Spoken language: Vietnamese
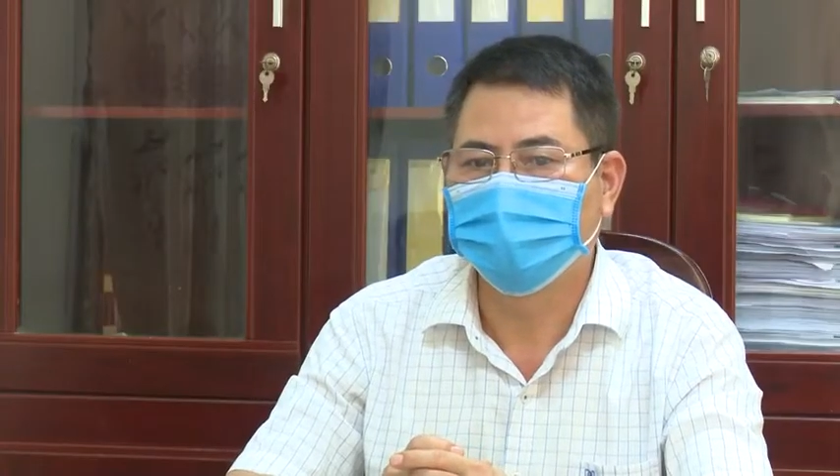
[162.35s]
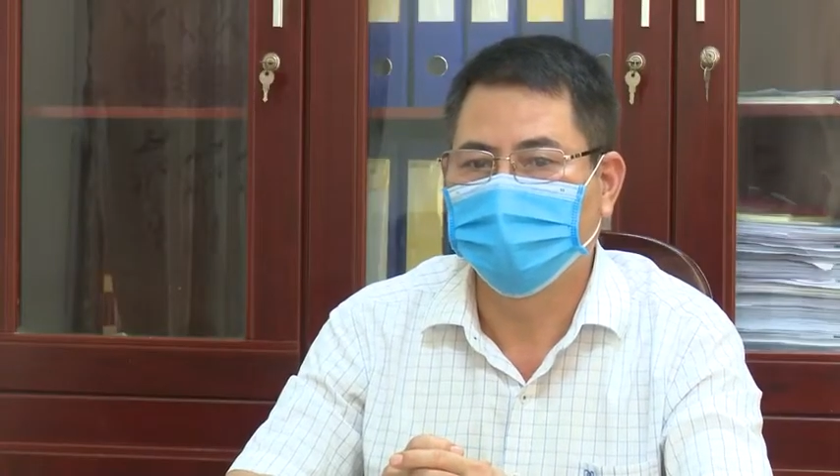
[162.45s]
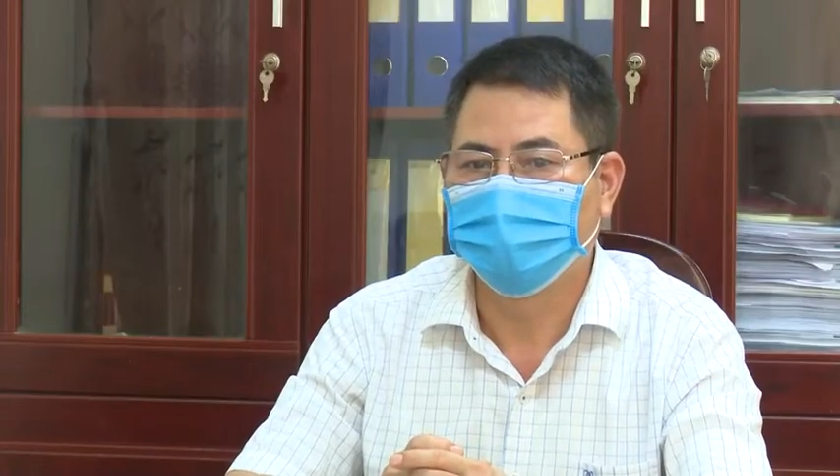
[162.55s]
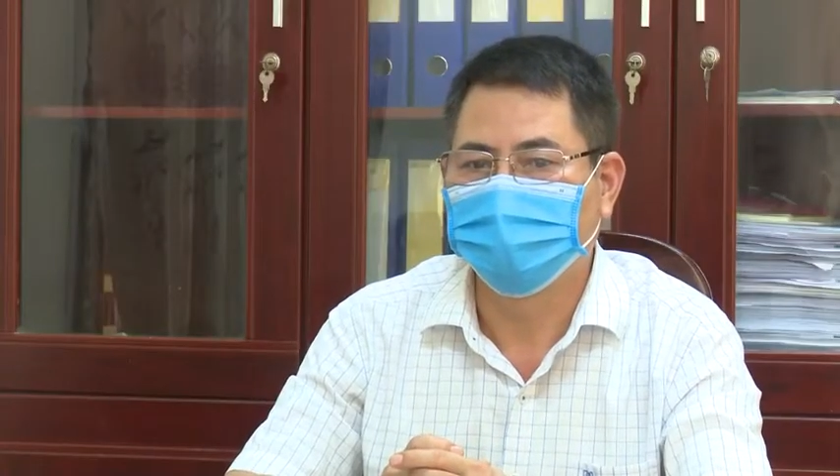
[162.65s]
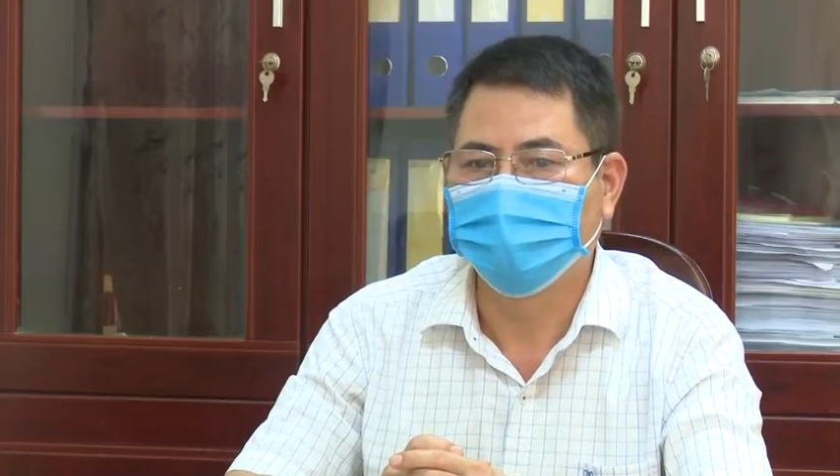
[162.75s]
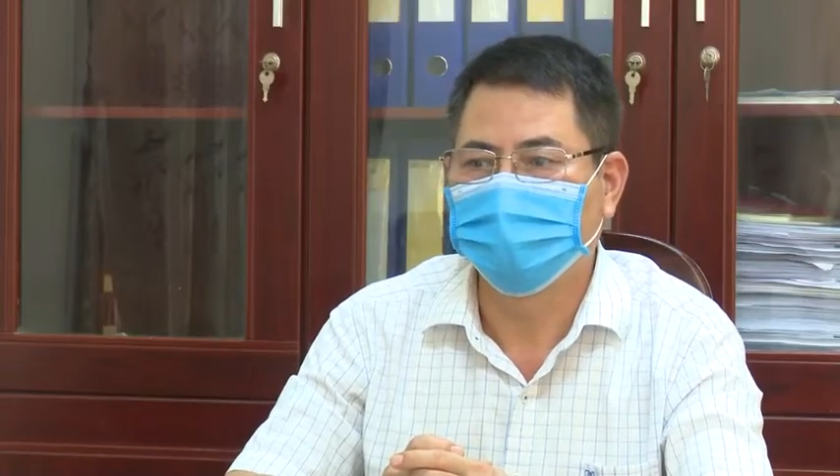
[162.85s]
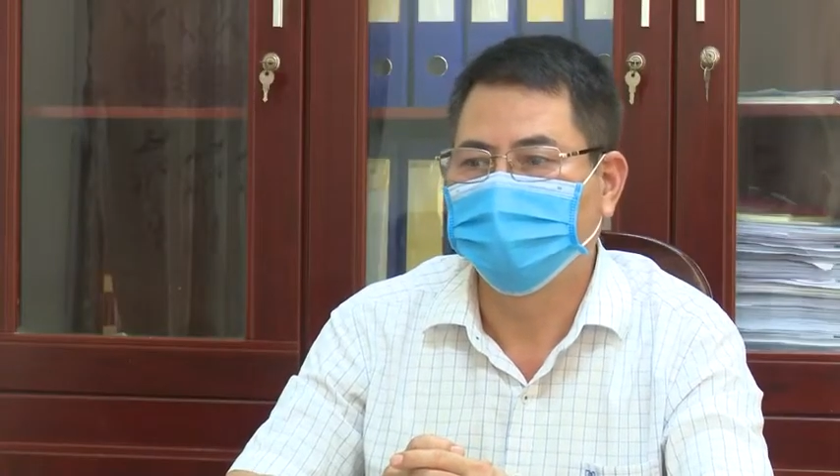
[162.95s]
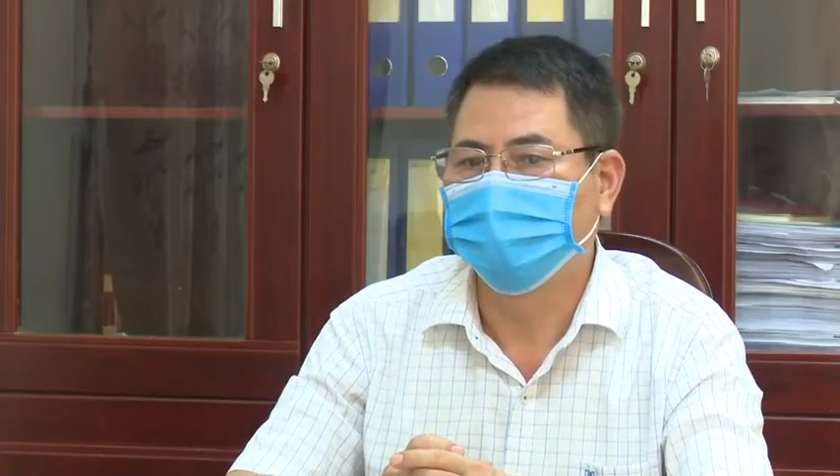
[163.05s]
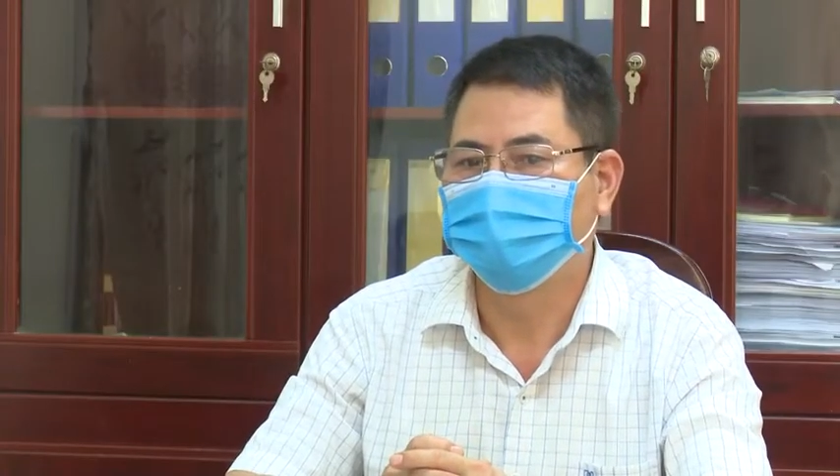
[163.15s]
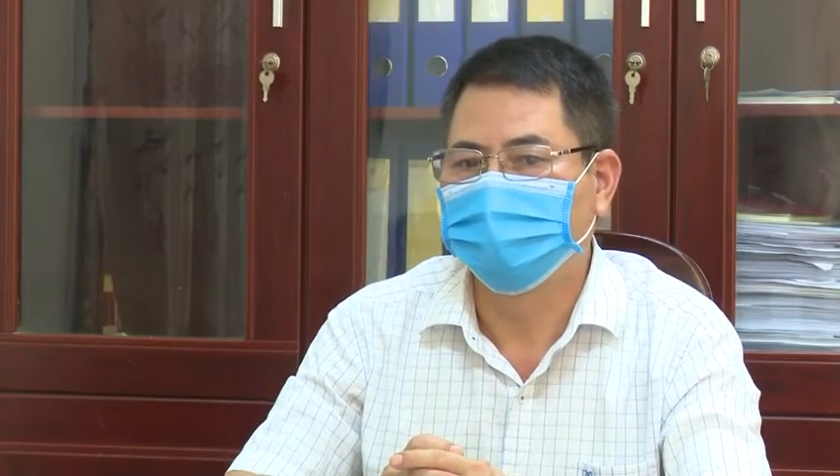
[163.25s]
của luật
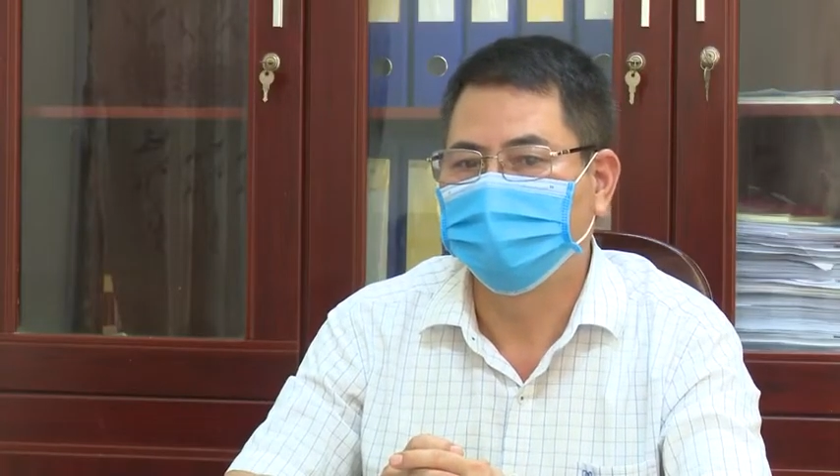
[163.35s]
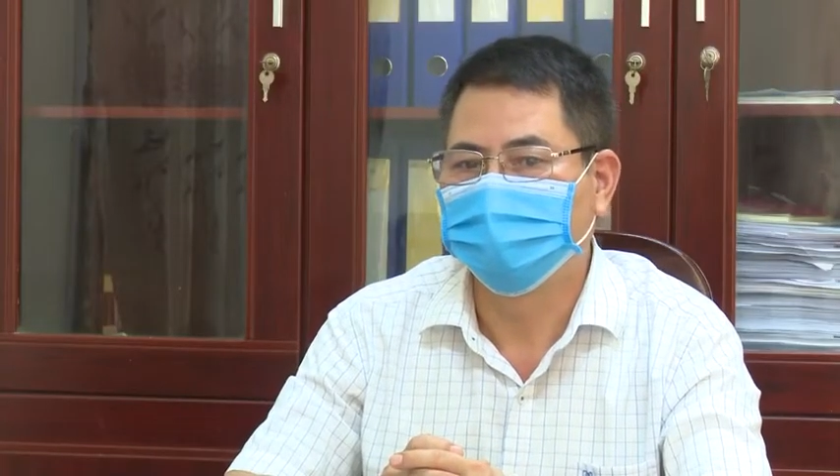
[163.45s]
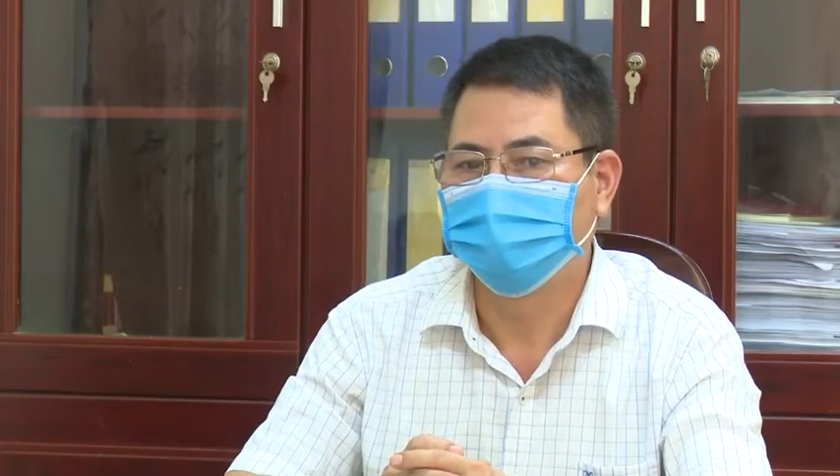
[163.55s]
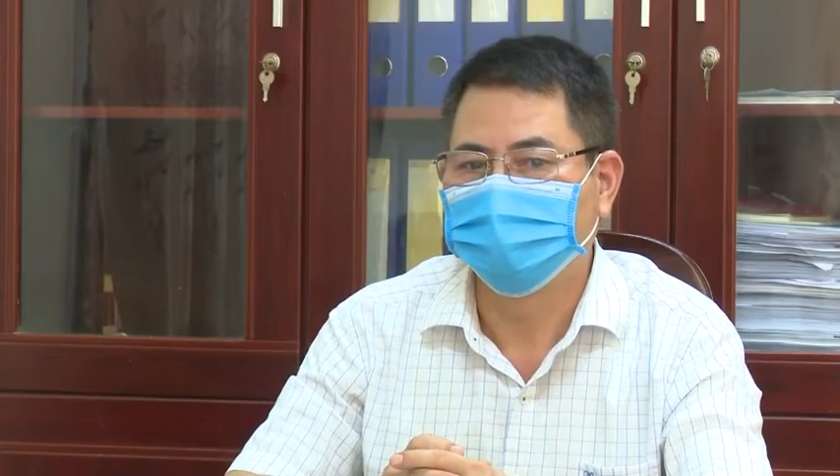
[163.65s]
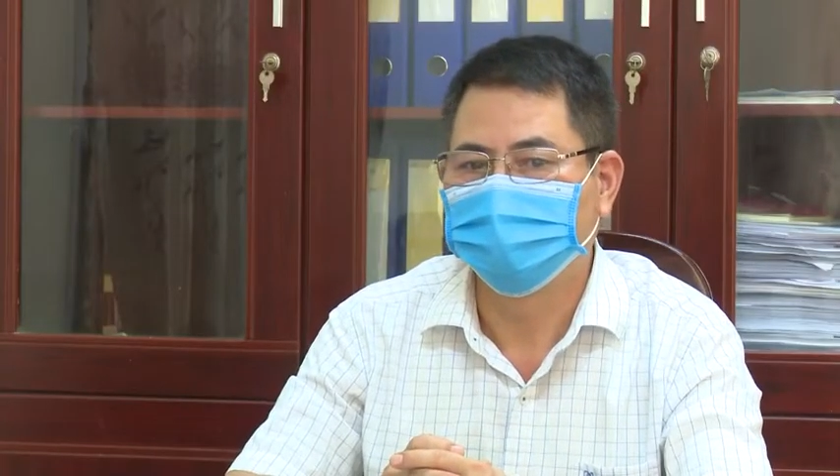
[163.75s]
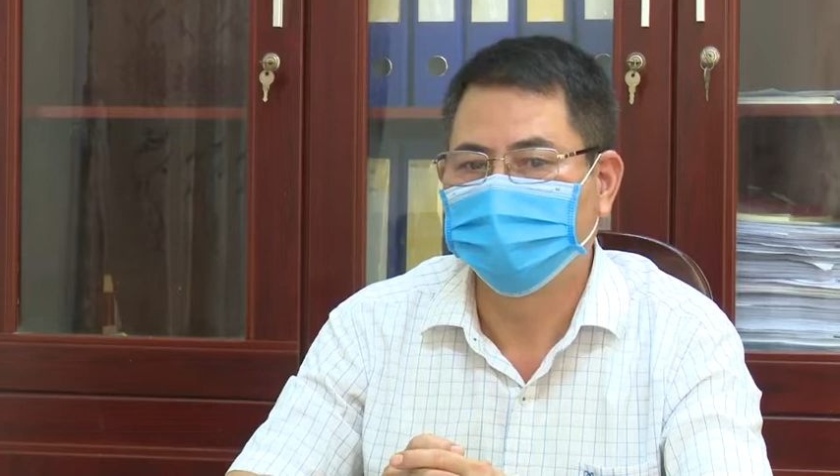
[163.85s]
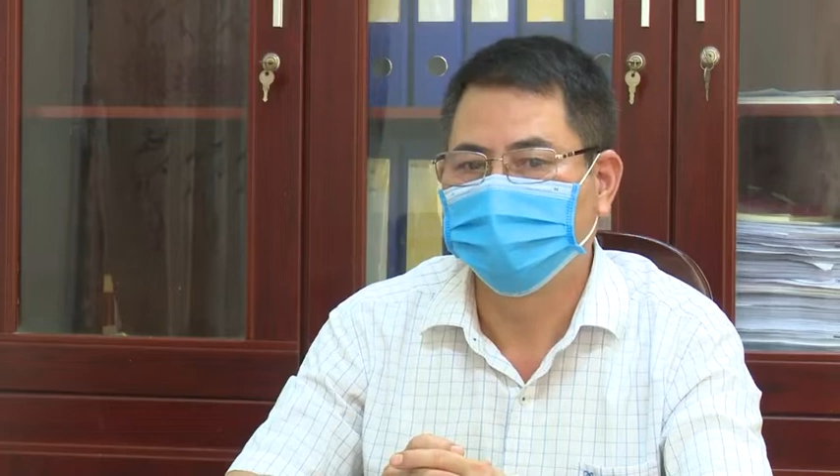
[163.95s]
bảo hiểm à,